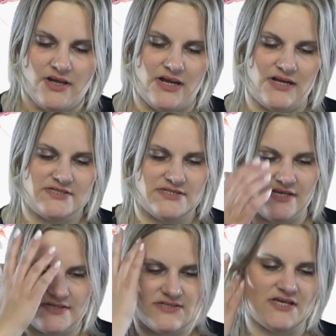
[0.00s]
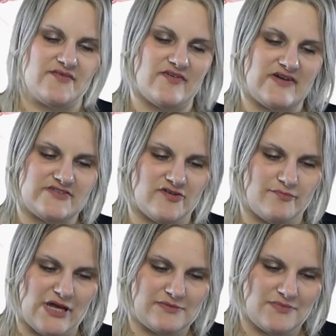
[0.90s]
Als nächstes haben wir was
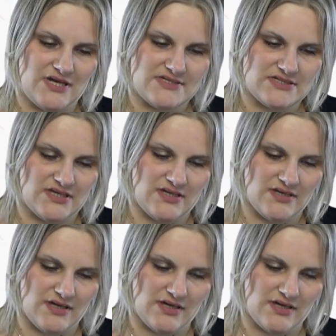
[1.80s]
von Matt Maski,